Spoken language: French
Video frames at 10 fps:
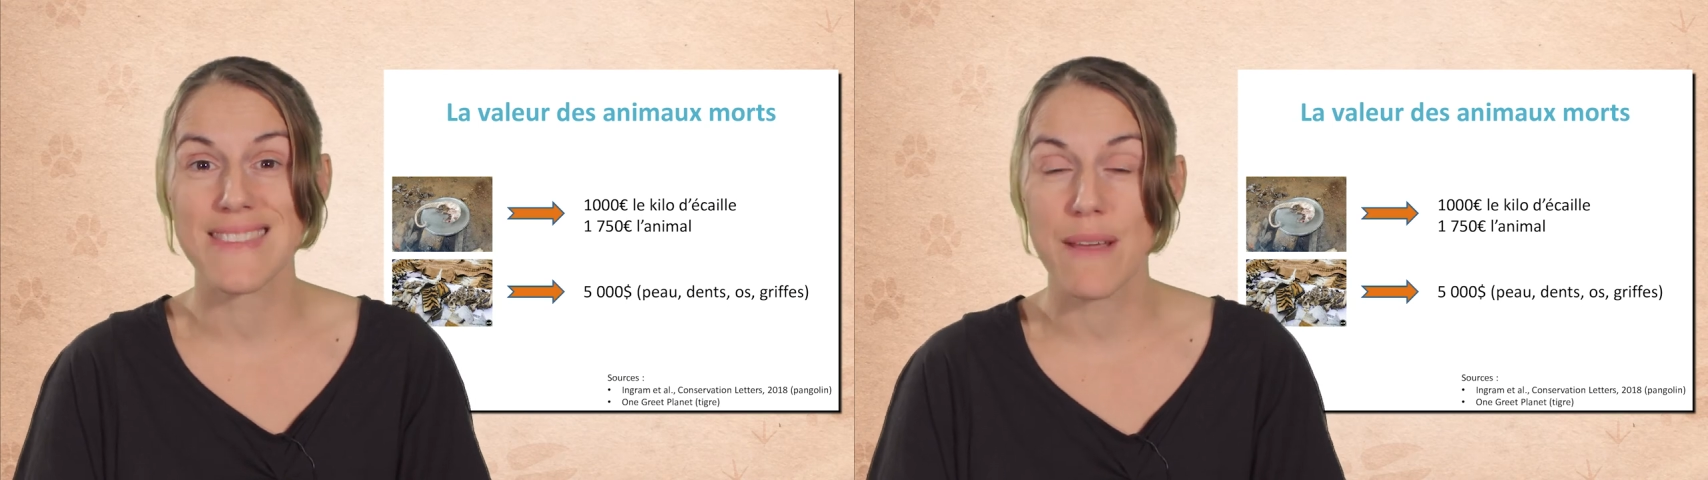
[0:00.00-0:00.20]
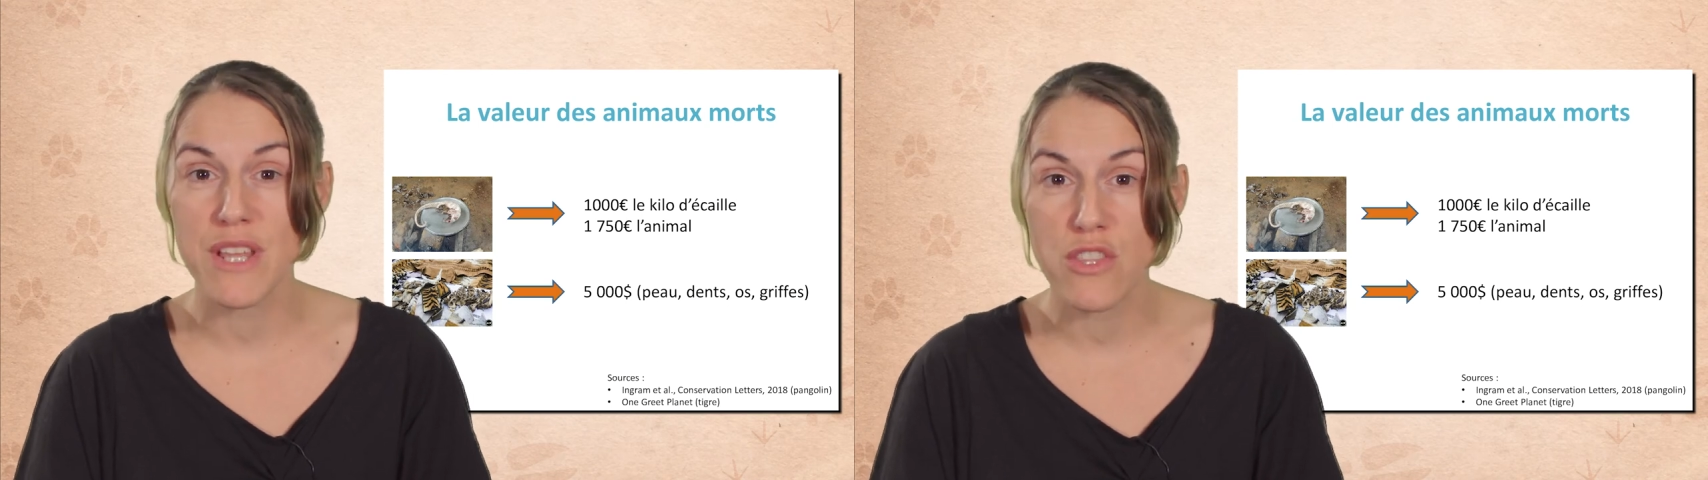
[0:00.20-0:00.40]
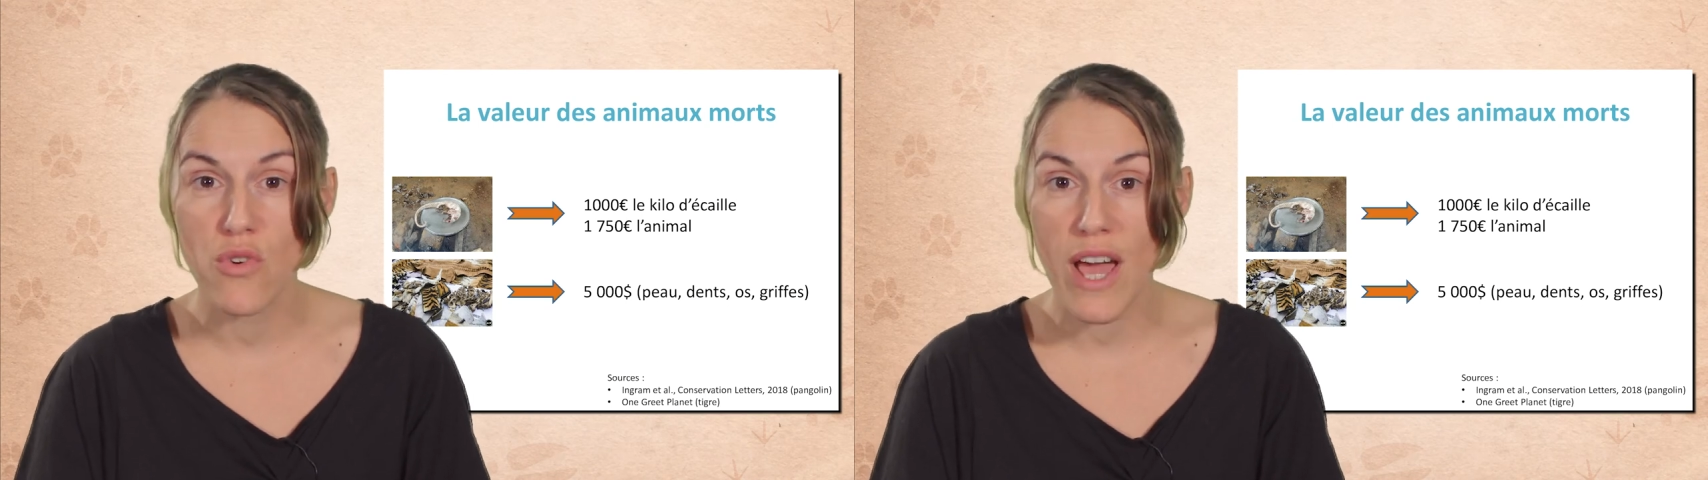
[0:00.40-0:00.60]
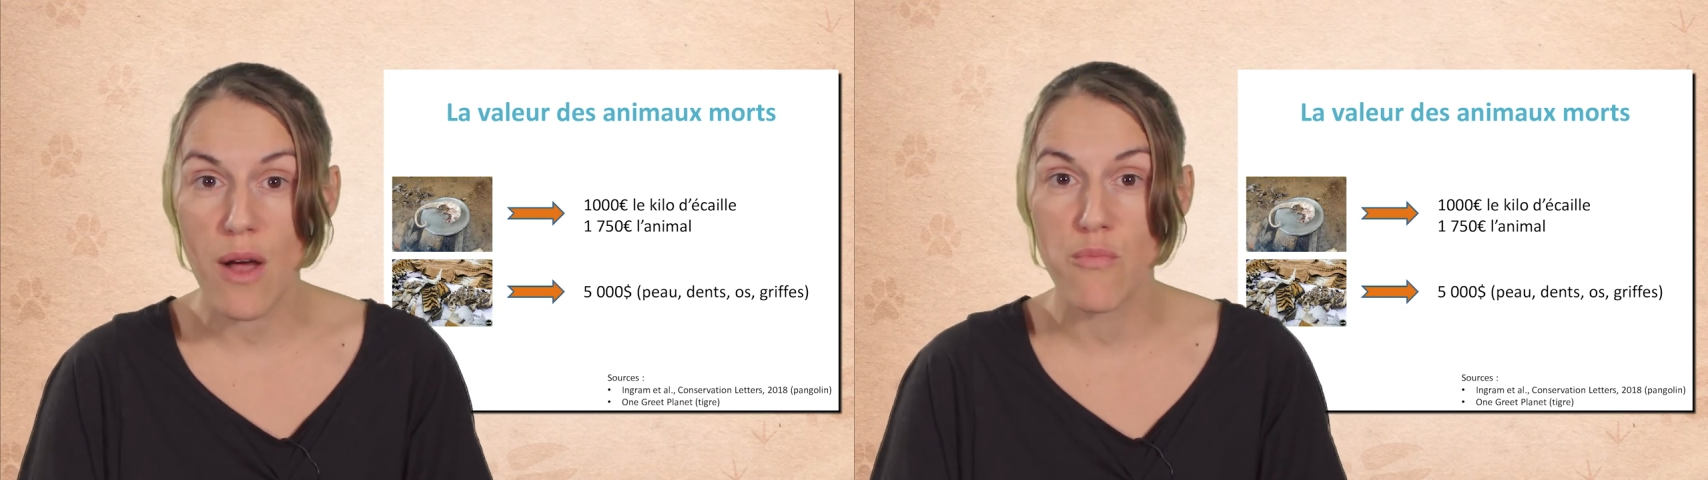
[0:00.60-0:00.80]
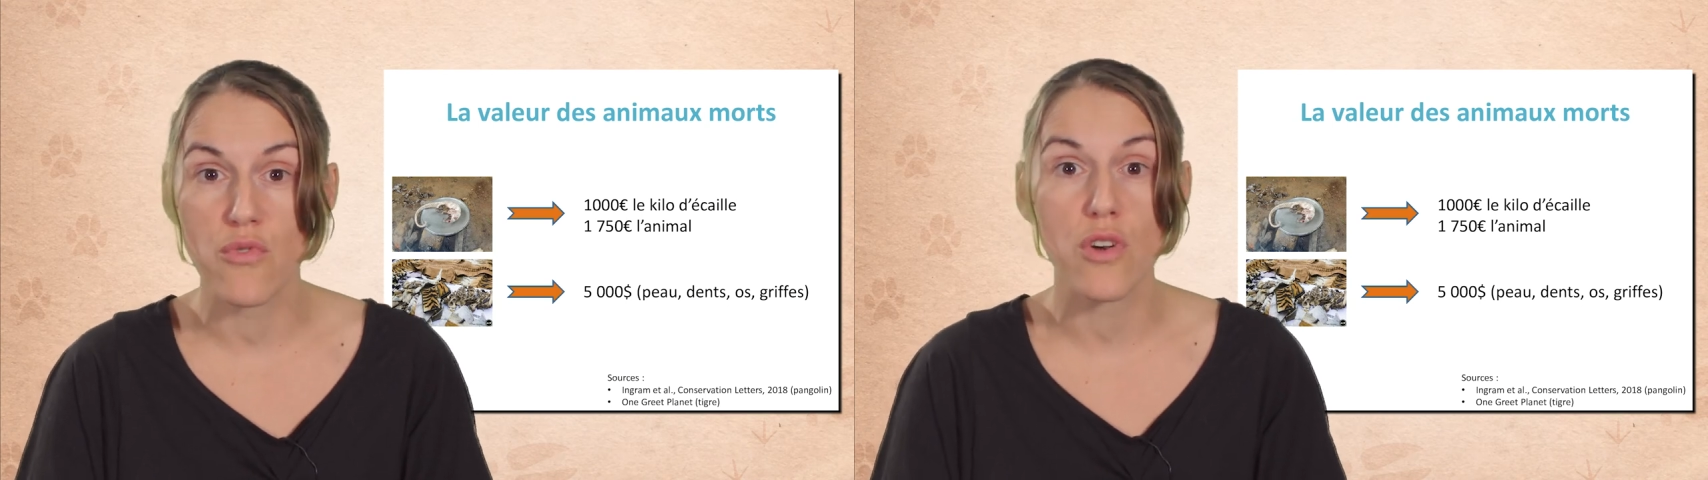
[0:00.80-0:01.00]
5000
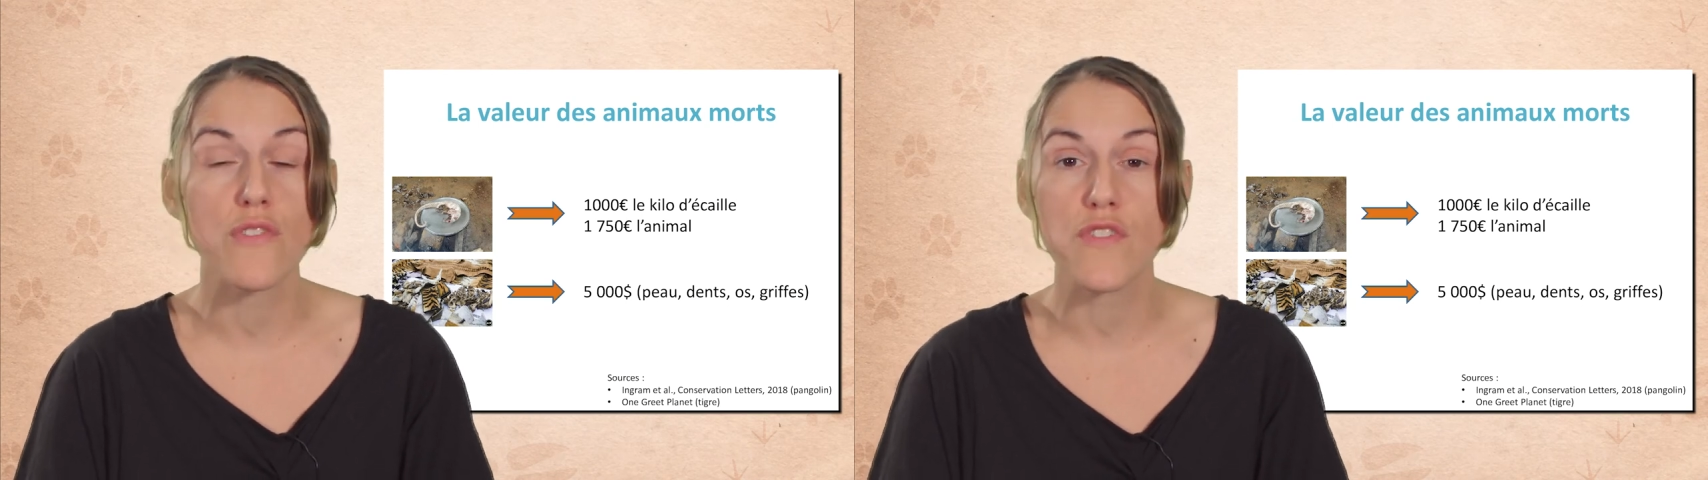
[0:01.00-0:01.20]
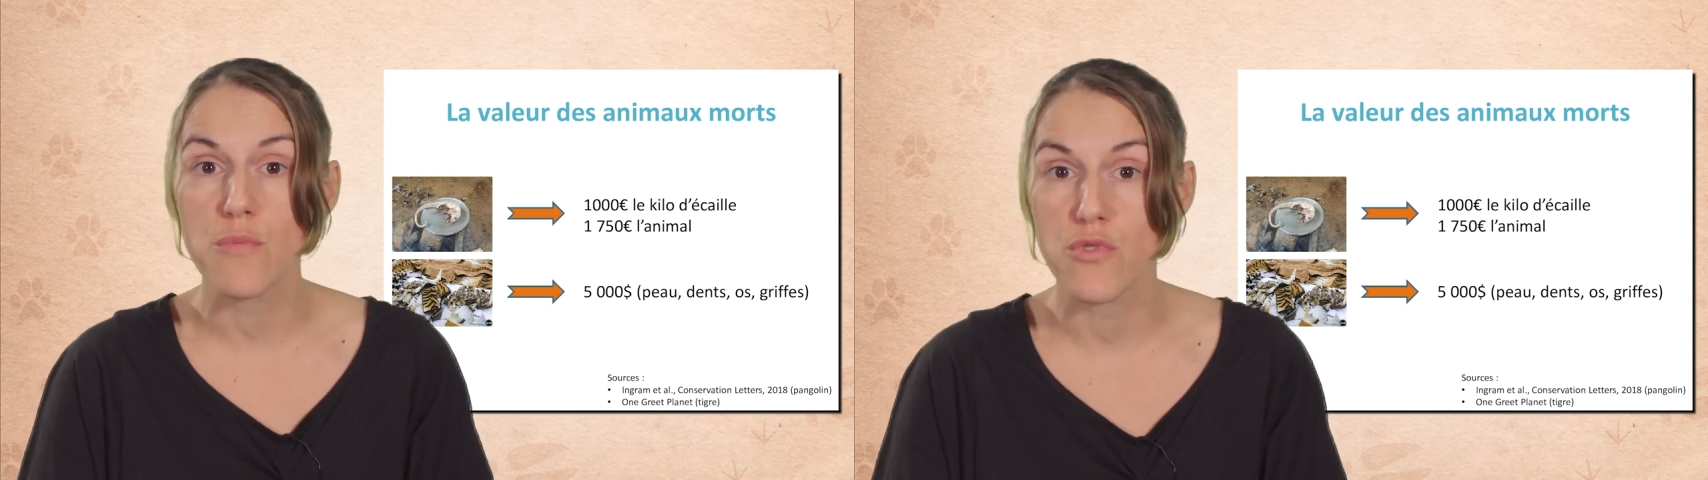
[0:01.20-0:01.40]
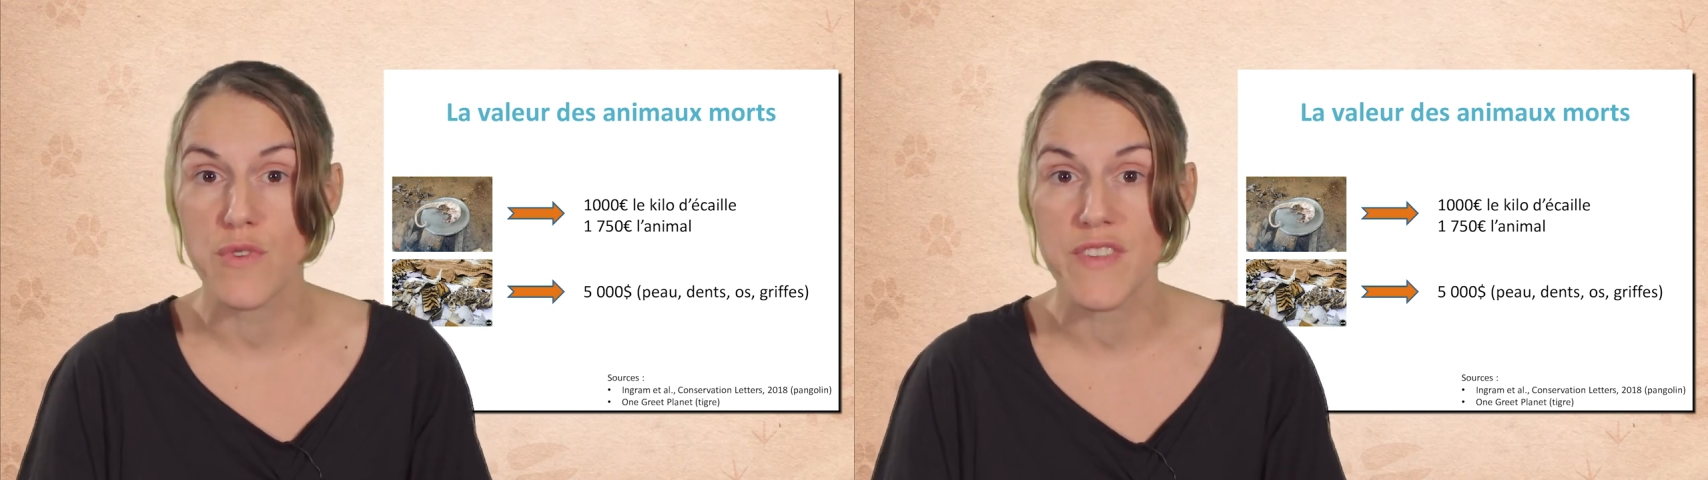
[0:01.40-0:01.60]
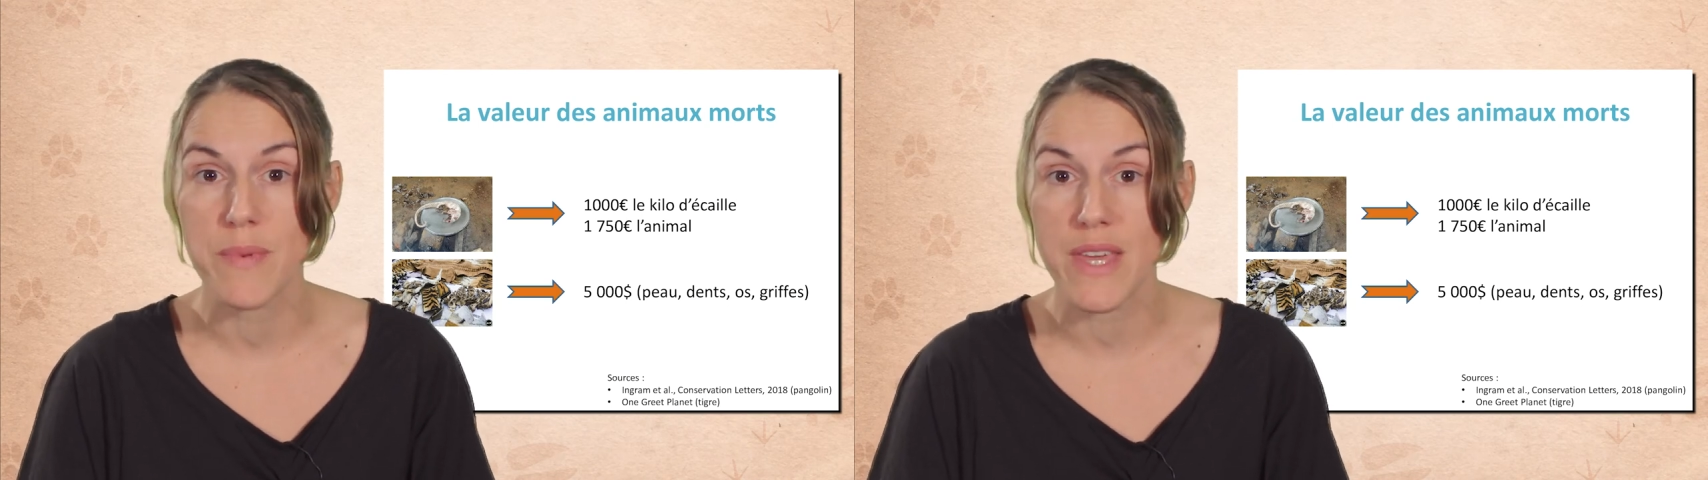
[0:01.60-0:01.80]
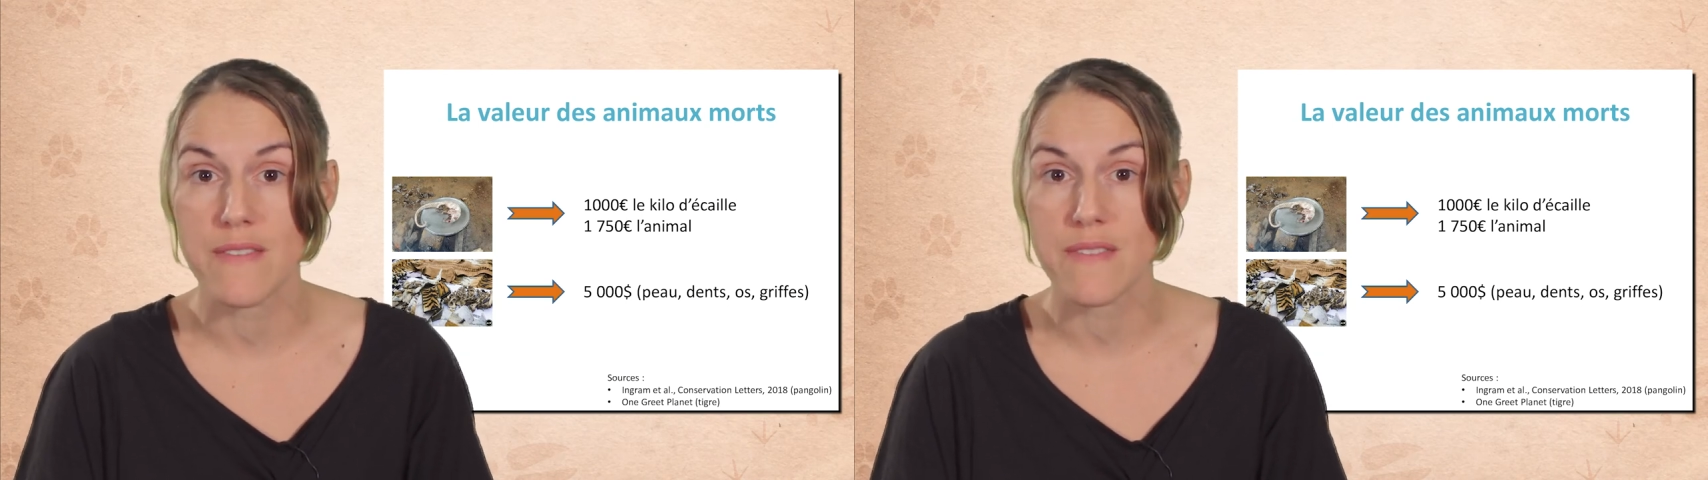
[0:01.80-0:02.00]
dollars pour l'ensemble de ses
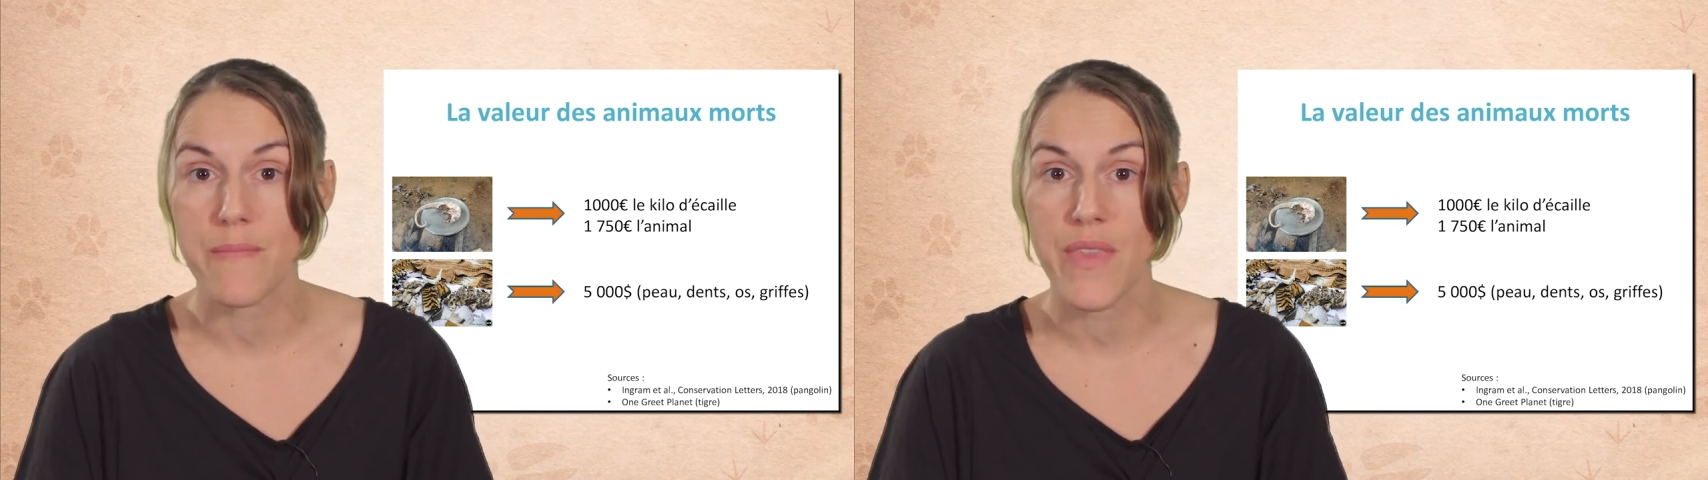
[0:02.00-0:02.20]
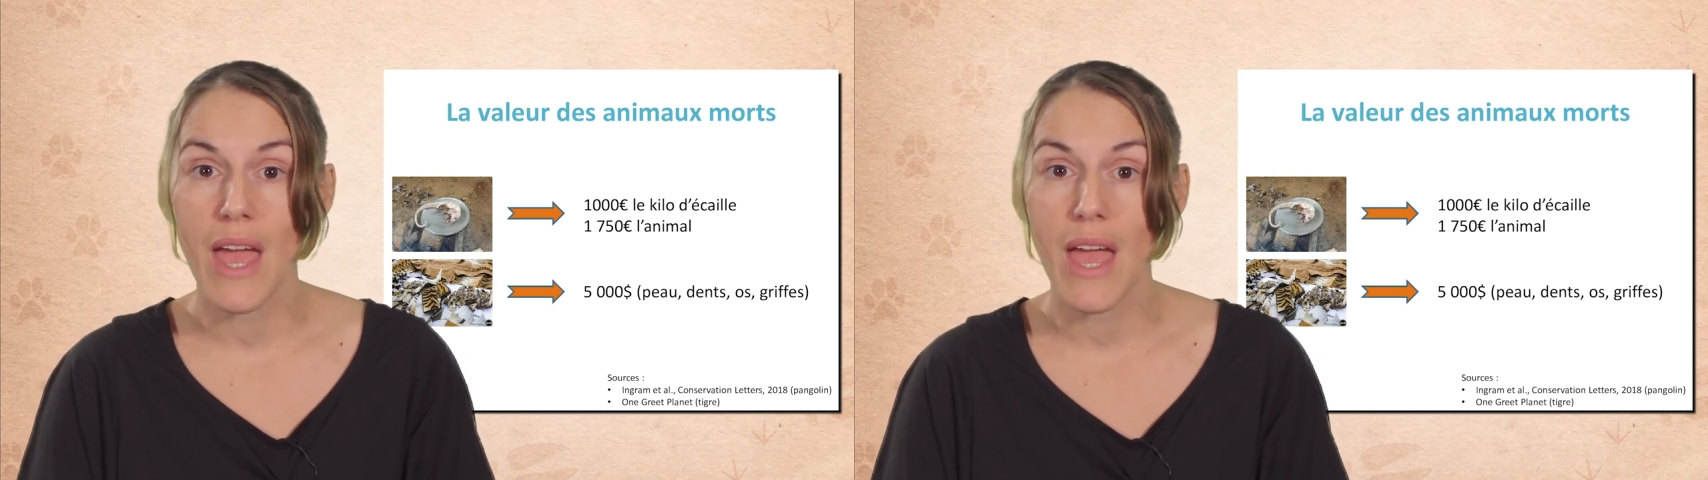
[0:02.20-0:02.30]
pièces.